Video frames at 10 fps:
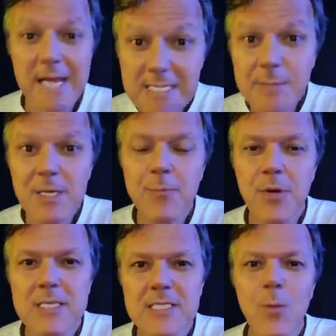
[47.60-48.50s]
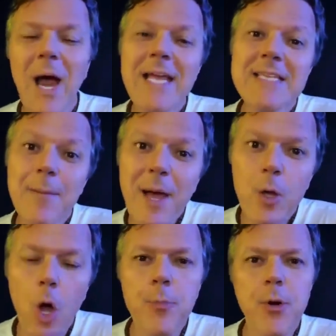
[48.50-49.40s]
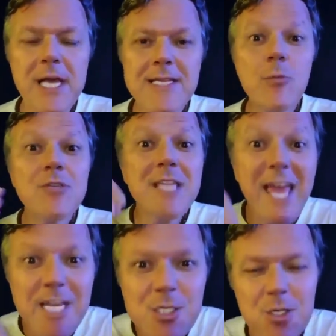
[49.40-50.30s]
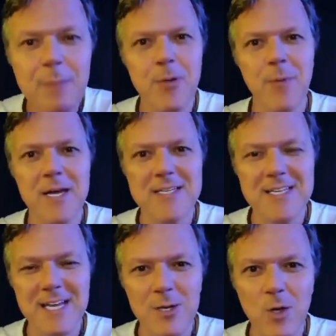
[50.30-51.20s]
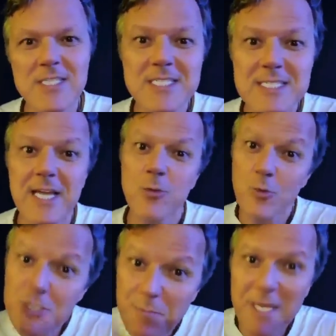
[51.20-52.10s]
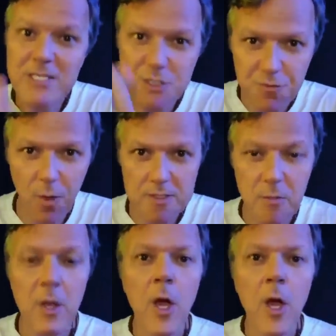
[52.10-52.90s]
E essa manipulação ainda é maior, porque tem um texto na propaganda enganosa dizendo os presos votam.